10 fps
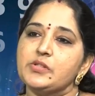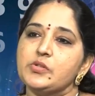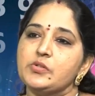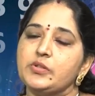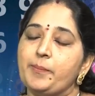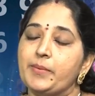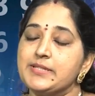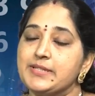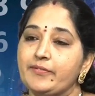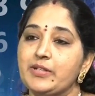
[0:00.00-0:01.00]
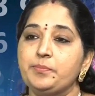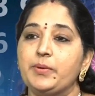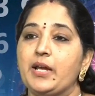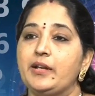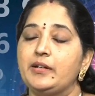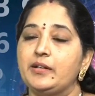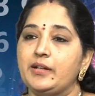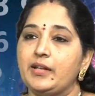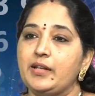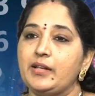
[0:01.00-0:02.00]
సో నెంబర్ సెవెన్
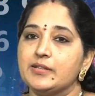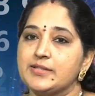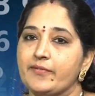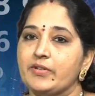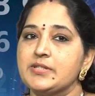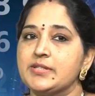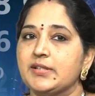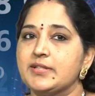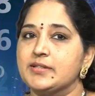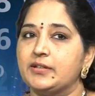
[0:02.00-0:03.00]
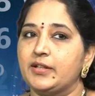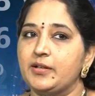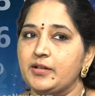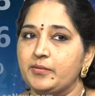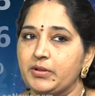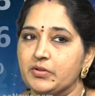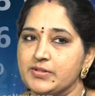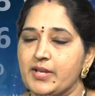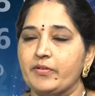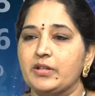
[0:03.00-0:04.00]
ప్లానెట్కి సెవెన్ సిరీస్ అంటే మీరు
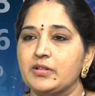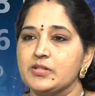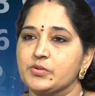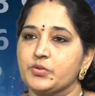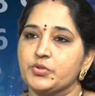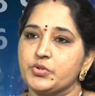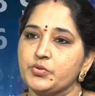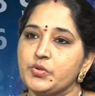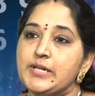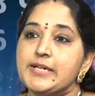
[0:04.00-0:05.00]
సెవెన్ తీసుకోవచ్చు